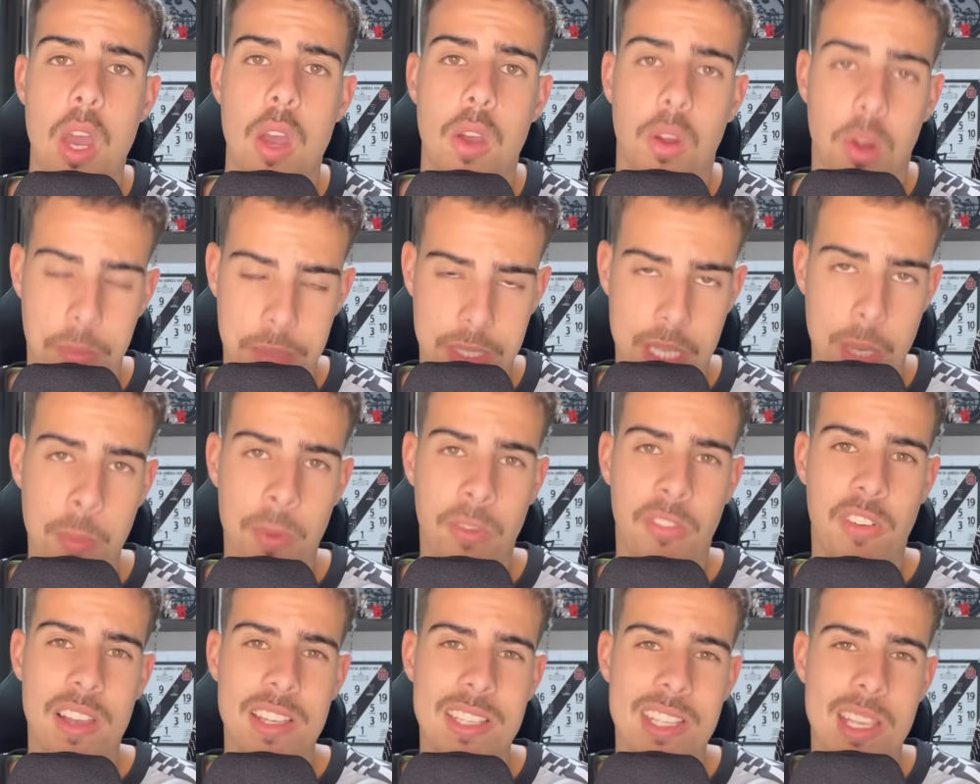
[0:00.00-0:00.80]
como sempre
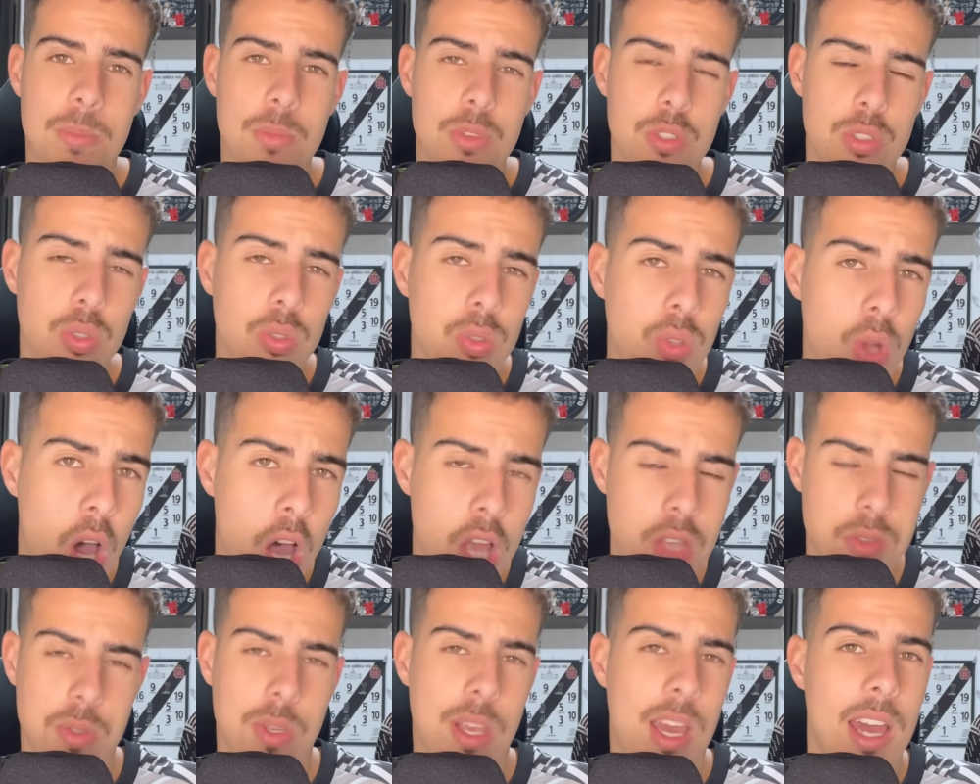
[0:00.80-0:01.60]
fazemos no
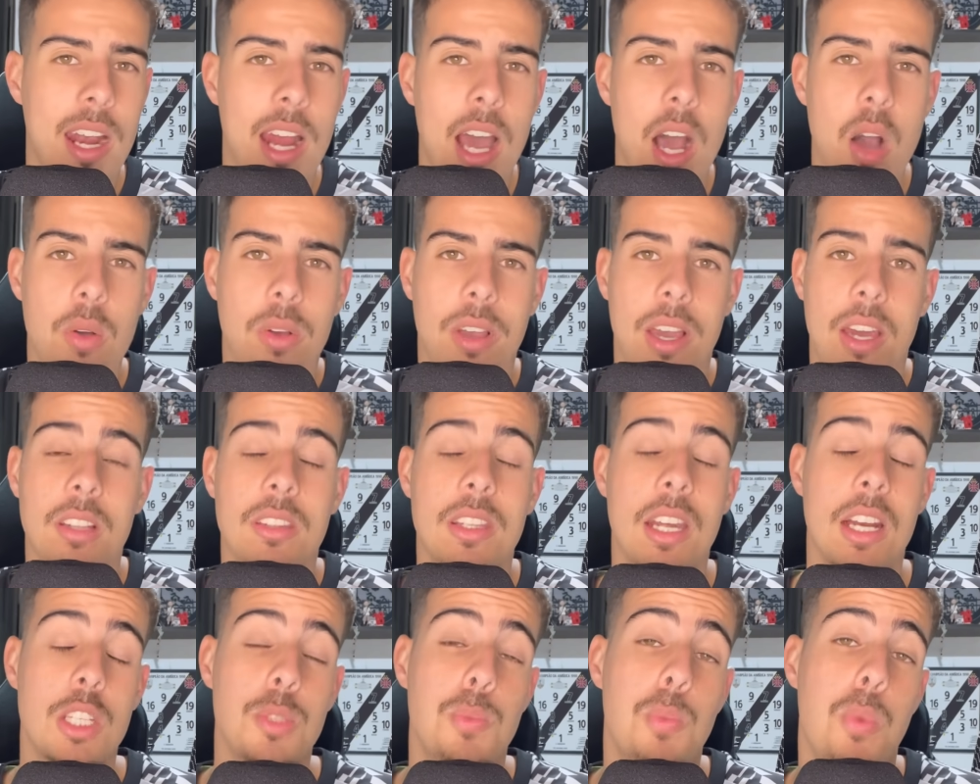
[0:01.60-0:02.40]
nosso canal, eu quero
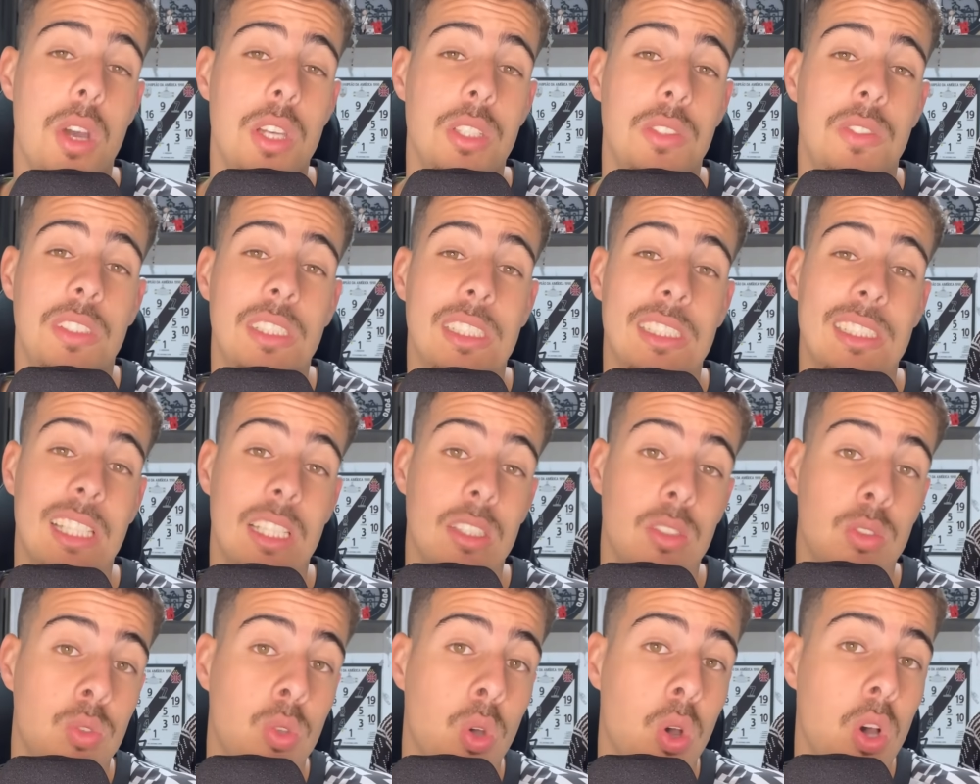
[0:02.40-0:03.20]
dar as boas-vindas a
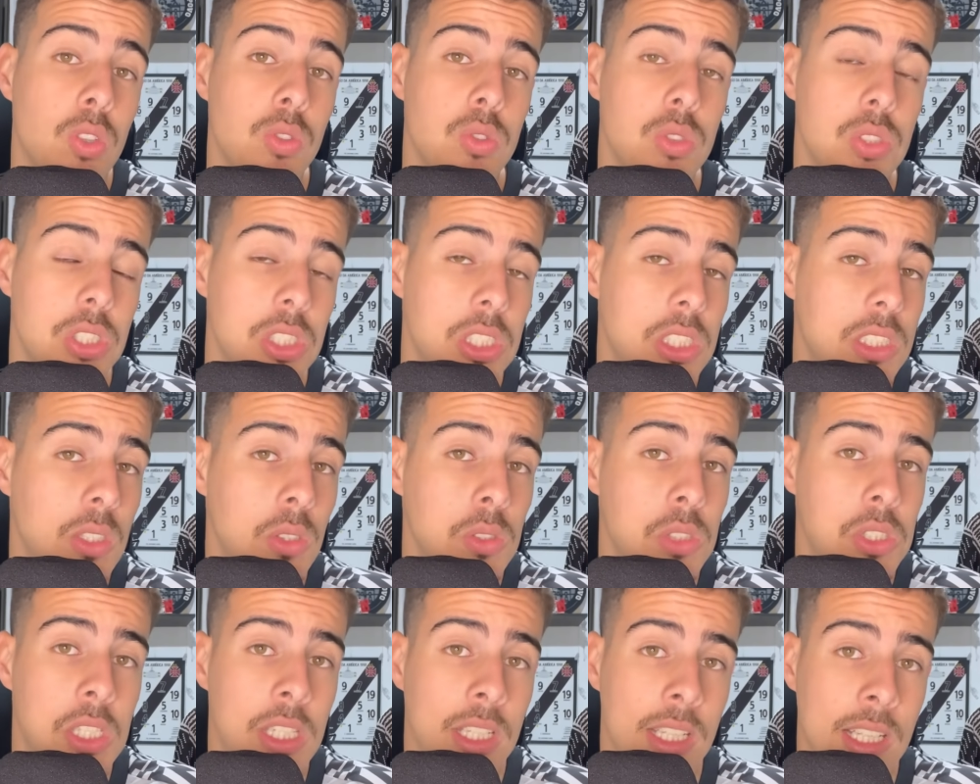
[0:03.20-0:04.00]
todos que estão
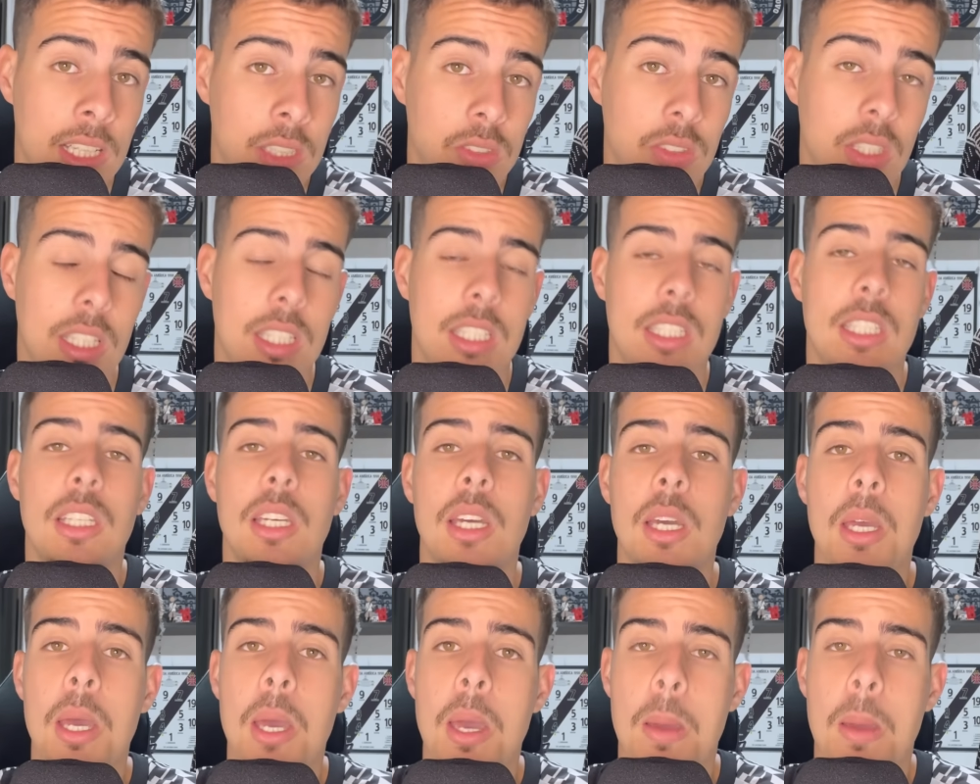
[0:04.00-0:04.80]
chegando aqui
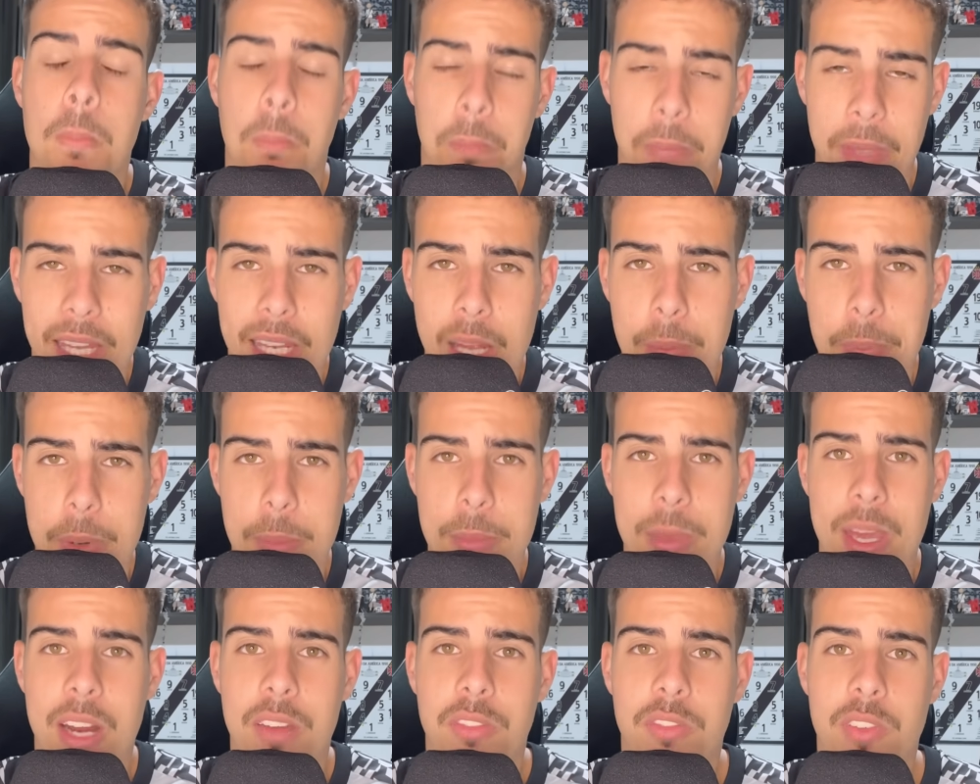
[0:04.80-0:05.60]
pela
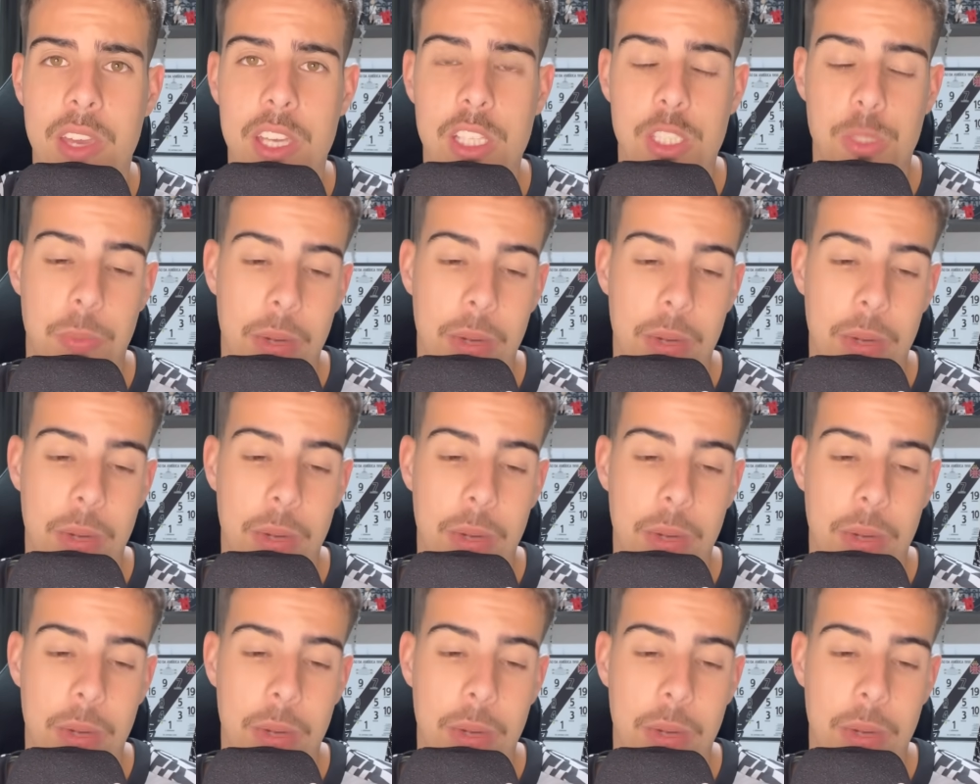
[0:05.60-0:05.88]
primeira vez.